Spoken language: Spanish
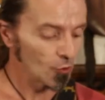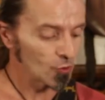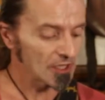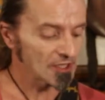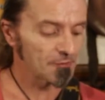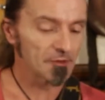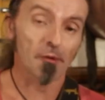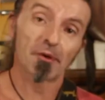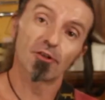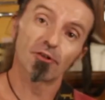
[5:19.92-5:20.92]
una
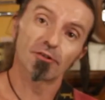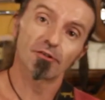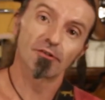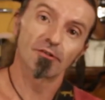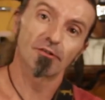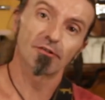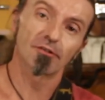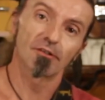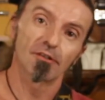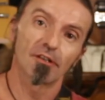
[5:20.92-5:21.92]
séptima menor,
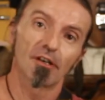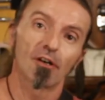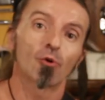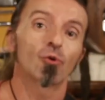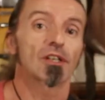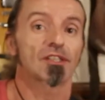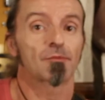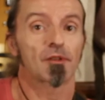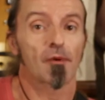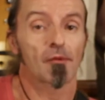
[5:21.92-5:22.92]
una
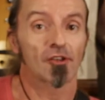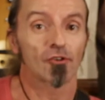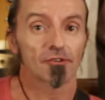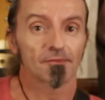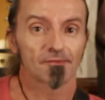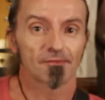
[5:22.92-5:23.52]
séptima mayor.